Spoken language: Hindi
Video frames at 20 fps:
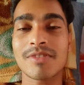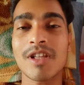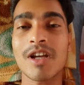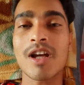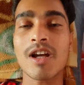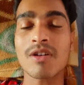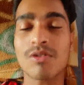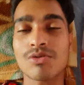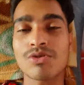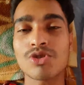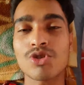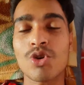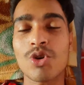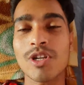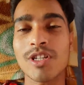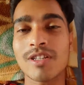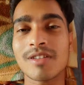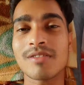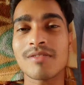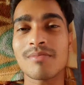था कुछ
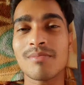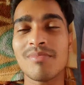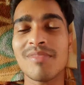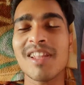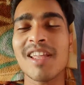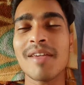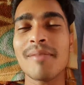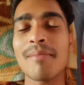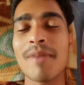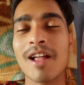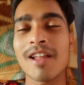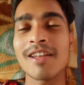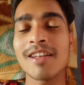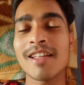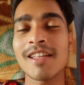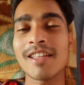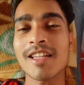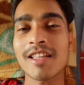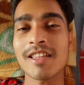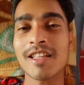और ही नहीं मान
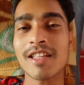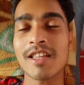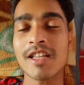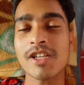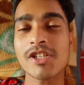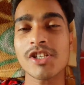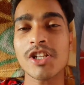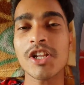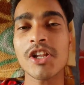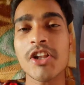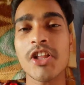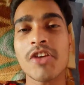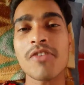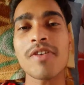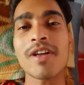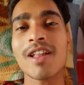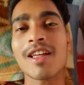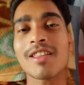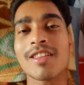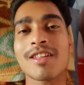नहीं जाता था इसलिए नहीं
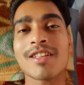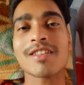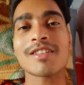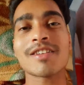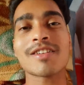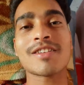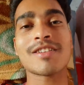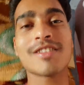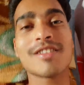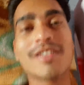बनाता था